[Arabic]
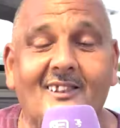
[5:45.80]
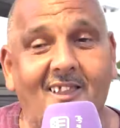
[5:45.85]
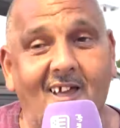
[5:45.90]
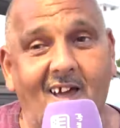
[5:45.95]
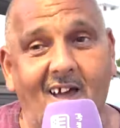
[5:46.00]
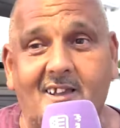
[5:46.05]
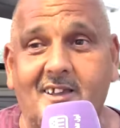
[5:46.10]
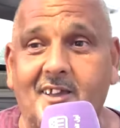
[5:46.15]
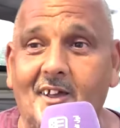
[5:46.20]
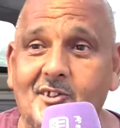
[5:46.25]

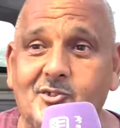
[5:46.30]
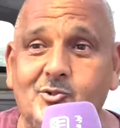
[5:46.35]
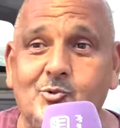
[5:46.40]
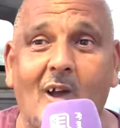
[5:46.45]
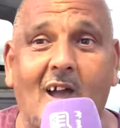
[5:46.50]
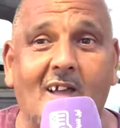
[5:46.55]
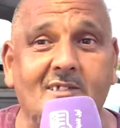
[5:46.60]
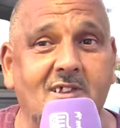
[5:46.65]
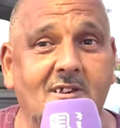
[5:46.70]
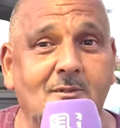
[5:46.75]
لا كانت
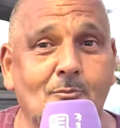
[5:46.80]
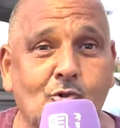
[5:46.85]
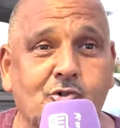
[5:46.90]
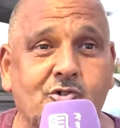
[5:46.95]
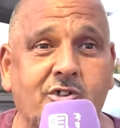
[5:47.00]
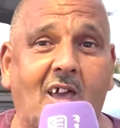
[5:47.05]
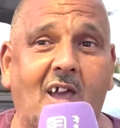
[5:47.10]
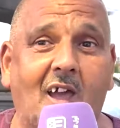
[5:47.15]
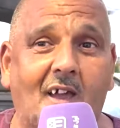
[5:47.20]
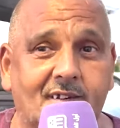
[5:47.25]
واحد
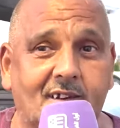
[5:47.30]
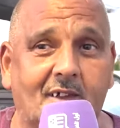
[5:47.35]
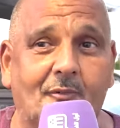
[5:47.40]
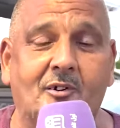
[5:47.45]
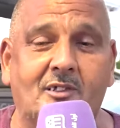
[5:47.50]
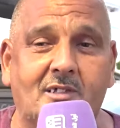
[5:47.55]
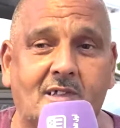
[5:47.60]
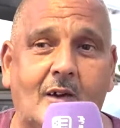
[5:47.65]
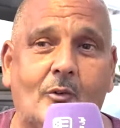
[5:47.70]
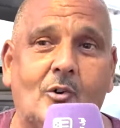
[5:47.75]
المتعه عندنا في
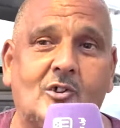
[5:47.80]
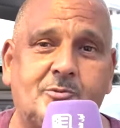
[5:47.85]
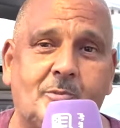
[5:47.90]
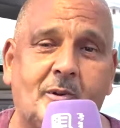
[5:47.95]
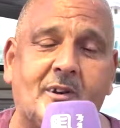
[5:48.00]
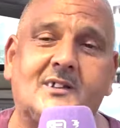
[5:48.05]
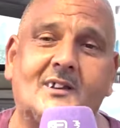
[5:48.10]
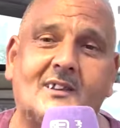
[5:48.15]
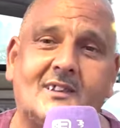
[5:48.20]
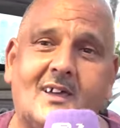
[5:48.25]
القهوه
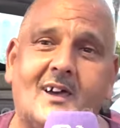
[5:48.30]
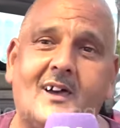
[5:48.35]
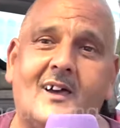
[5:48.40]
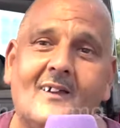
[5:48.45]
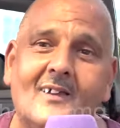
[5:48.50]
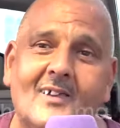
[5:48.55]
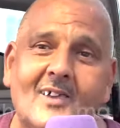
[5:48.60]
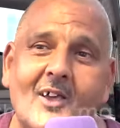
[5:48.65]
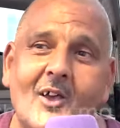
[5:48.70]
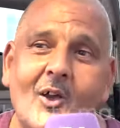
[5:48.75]
تبارك الله
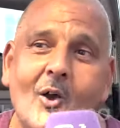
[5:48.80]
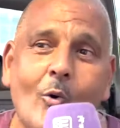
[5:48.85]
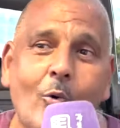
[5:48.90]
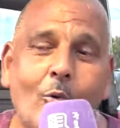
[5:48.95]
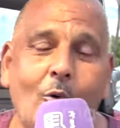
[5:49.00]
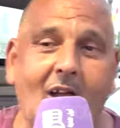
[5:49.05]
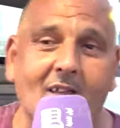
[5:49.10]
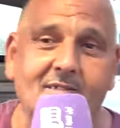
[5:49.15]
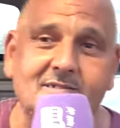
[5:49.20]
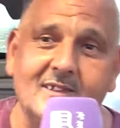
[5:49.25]

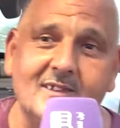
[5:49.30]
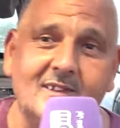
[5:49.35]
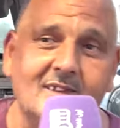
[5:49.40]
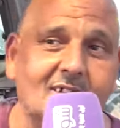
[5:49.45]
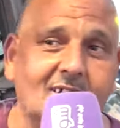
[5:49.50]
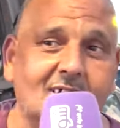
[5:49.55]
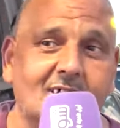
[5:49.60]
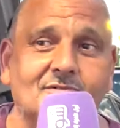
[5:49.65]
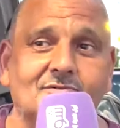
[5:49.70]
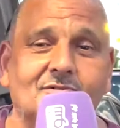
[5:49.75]
واحد
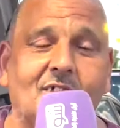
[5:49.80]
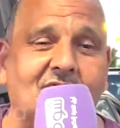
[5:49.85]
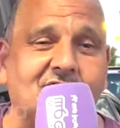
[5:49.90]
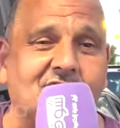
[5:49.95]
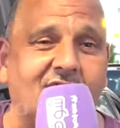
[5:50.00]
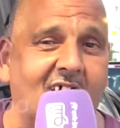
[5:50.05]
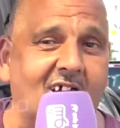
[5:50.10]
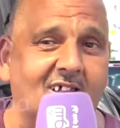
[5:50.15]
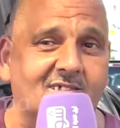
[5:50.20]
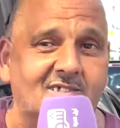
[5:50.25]

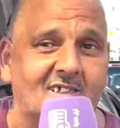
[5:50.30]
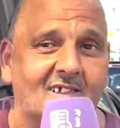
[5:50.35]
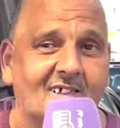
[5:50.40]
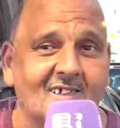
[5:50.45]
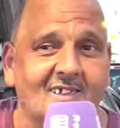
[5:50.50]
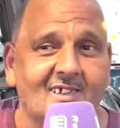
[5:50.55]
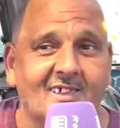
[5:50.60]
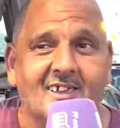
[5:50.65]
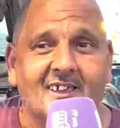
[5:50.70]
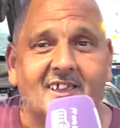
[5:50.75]
النشاط
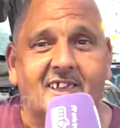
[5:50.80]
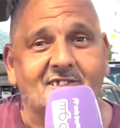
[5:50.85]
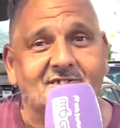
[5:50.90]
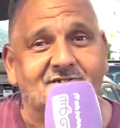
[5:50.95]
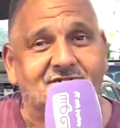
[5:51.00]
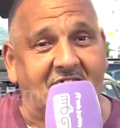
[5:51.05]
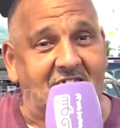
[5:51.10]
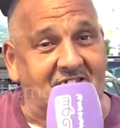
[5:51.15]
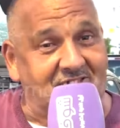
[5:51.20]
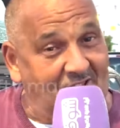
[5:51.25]
كاين
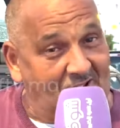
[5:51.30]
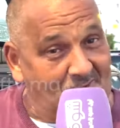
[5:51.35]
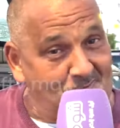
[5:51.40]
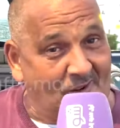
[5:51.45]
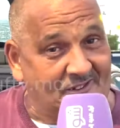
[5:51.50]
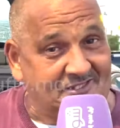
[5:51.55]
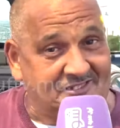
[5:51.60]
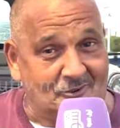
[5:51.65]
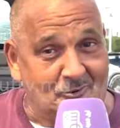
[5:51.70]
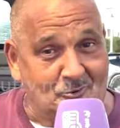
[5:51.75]
الدراري ديال
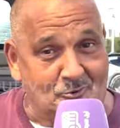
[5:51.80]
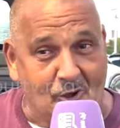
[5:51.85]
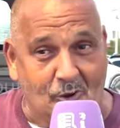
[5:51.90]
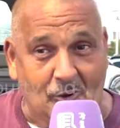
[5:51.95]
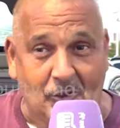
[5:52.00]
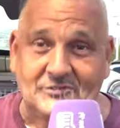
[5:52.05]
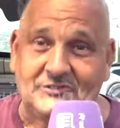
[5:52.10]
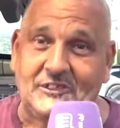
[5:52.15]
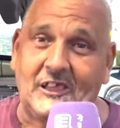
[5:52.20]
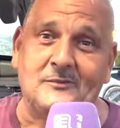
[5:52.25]
برشلونه
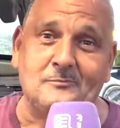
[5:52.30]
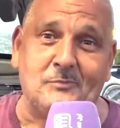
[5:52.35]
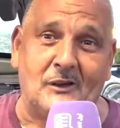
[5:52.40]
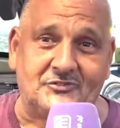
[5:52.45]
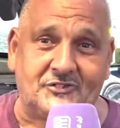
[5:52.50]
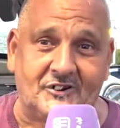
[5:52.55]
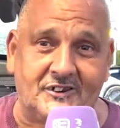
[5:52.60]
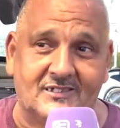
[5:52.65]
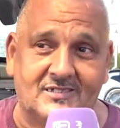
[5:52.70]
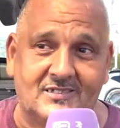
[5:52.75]
كاين ديال
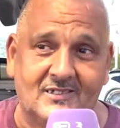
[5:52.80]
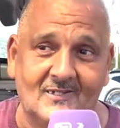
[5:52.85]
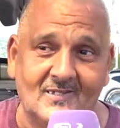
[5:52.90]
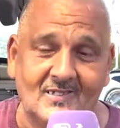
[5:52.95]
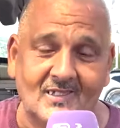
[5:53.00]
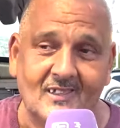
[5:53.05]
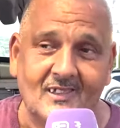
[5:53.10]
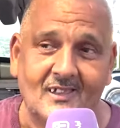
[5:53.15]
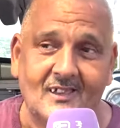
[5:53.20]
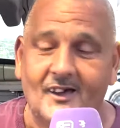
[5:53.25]
مدريد
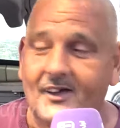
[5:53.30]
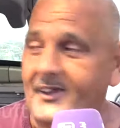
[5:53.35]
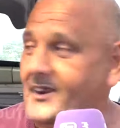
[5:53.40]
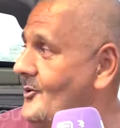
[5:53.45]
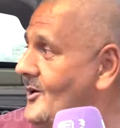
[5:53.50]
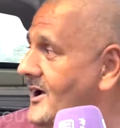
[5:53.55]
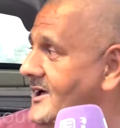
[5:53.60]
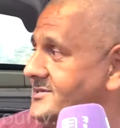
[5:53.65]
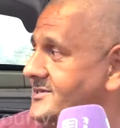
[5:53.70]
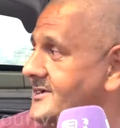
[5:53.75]
راه
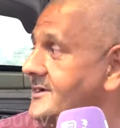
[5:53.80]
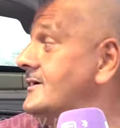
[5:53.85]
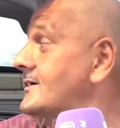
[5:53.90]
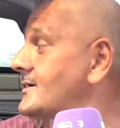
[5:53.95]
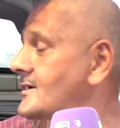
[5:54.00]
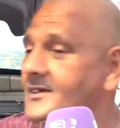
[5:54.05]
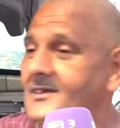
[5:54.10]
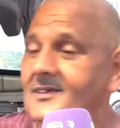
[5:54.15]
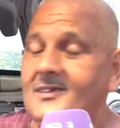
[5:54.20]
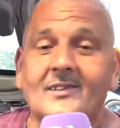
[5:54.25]
واحد
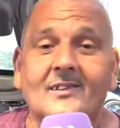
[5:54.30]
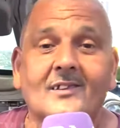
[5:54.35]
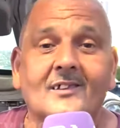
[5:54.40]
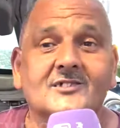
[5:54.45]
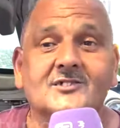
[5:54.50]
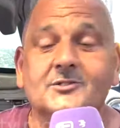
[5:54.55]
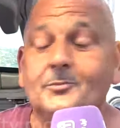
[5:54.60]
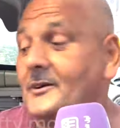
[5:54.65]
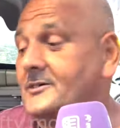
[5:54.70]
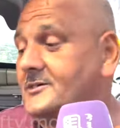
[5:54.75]
آه،
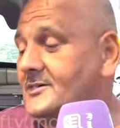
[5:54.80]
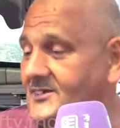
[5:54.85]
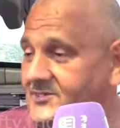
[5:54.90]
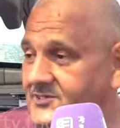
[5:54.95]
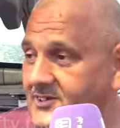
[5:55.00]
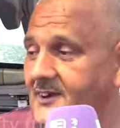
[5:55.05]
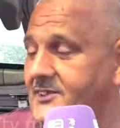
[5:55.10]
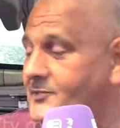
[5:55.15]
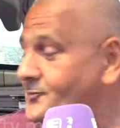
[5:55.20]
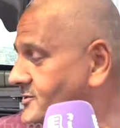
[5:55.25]
تبارك الله
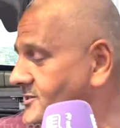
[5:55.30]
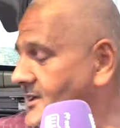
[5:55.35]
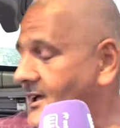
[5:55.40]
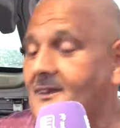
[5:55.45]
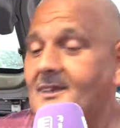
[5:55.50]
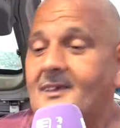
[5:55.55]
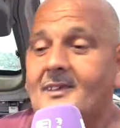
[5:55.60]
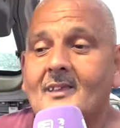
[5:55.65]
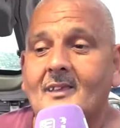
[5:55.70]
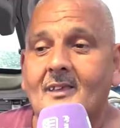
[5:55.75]
سي علي تفضل
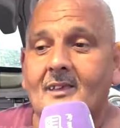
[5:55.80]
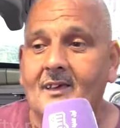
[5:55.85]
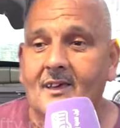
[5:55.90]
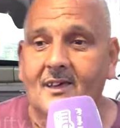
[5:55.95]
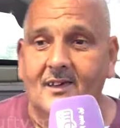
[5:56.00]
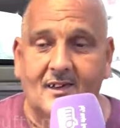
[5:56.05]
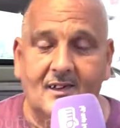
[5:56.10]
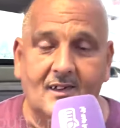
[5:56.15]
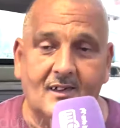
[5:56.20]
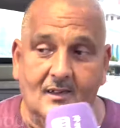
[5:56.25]

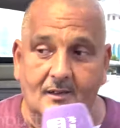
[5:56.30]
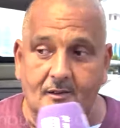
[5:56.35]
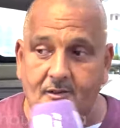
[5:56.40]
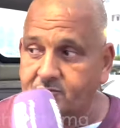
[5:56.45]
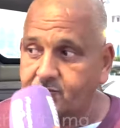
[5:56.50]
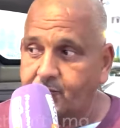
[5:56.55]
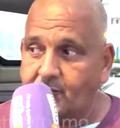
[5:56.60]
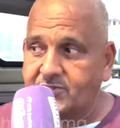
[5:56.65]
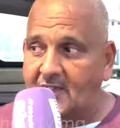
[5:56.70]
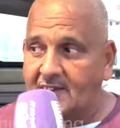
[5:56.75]
آه،
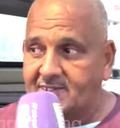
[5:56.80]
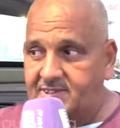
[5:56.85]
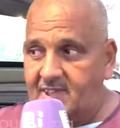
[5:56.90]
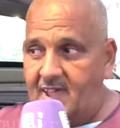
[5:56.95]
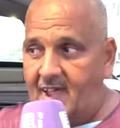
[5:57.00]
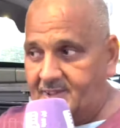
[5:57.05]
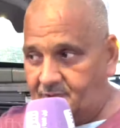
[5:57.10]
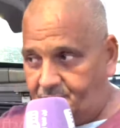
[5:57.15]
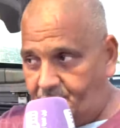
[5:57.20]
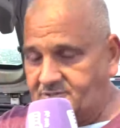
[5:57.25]
تفضل سي
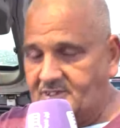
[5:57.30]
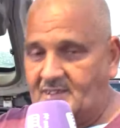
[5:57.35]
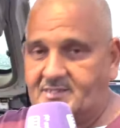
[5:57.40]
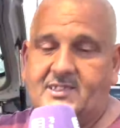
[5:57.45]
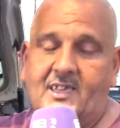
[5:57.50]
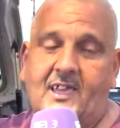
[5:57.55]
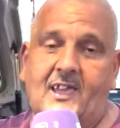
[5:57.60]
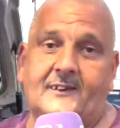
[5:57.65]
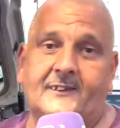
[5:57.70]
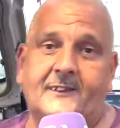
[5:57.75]
علي تفضل
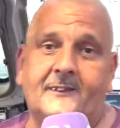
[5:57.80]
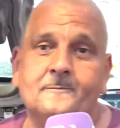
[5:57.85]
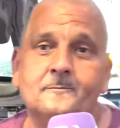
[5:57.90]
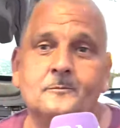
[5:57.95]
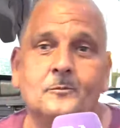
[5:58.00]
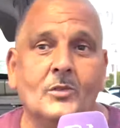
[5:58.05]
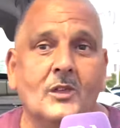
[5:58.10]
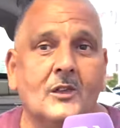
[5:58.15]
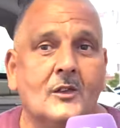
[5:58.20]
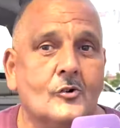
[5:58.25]
سي علي
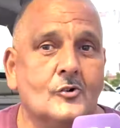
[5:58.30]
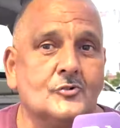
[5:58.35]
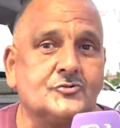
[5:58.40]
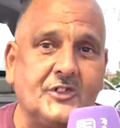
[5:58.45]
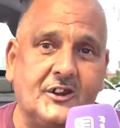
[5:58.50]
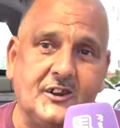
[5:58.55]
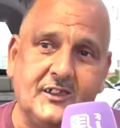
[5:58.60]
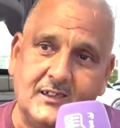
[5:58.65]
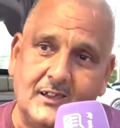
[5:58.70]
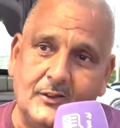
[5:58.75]

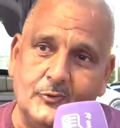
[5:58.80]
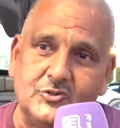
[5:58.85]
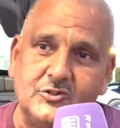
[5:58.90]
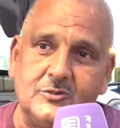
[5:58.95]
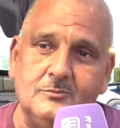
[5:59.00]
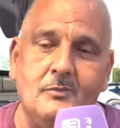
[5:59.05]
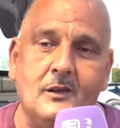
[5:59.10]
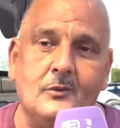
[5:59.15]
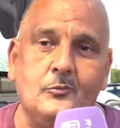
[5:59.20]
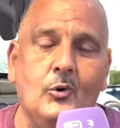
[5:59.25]
والدراري كانوا
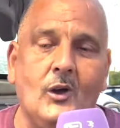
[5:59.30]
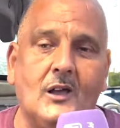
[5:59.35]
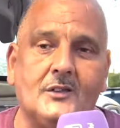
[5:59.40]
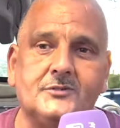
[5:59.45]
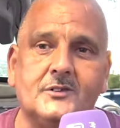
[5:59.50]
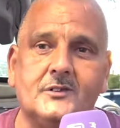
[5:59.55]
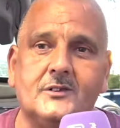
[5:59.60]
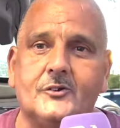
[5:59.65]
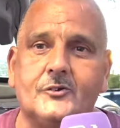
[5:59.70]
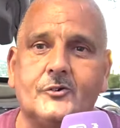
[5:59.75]
تما
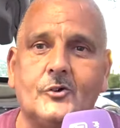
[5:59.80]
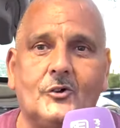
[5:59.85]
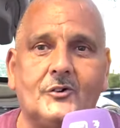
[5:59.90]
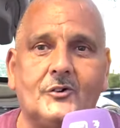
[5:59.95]
بواحد الروح